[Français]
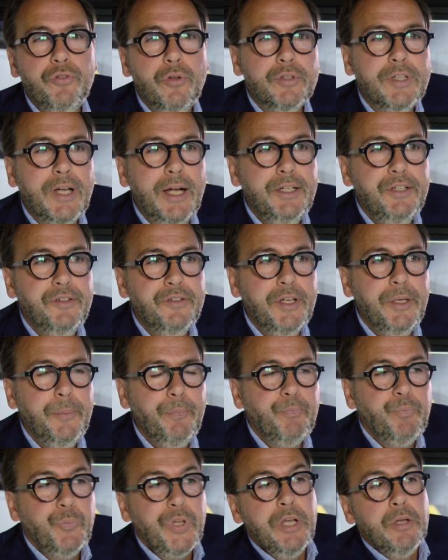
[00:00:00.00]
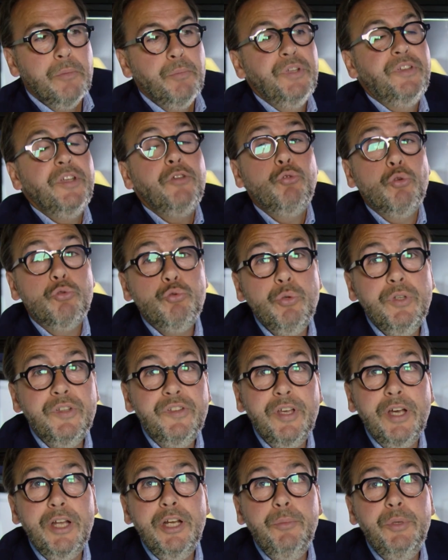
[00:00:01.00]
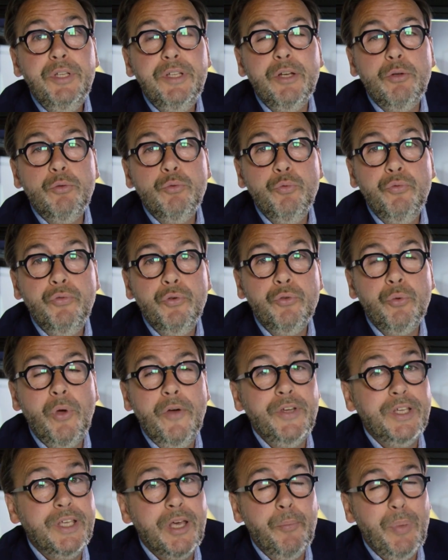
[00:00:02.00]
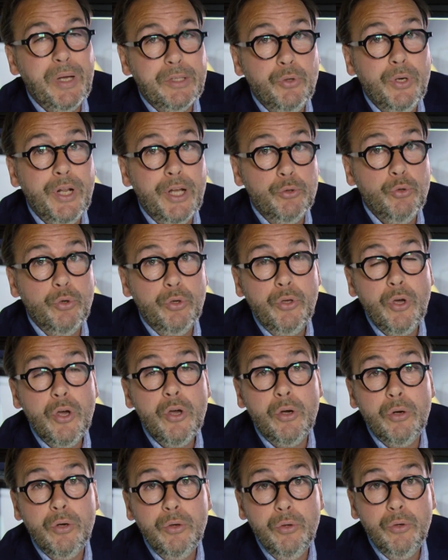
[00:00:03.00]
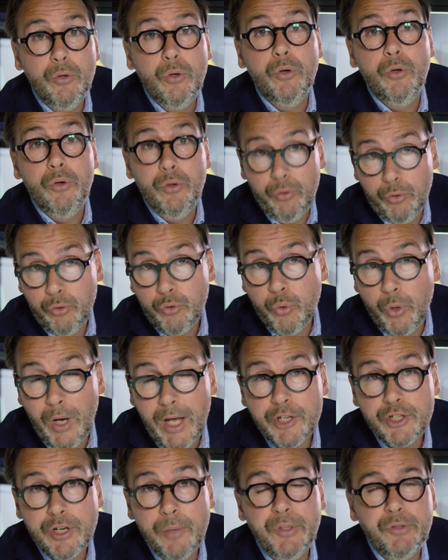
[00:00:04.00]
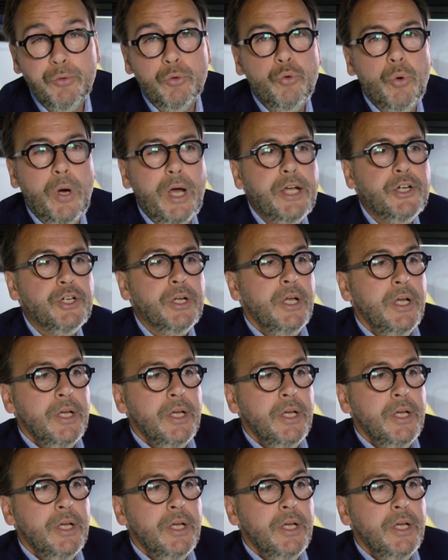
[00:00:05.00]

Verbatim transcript: centralisée mais c'est surtout une série limitée que nous faisons avec un partenaire de cœur, euh, Courage, la maison Courage.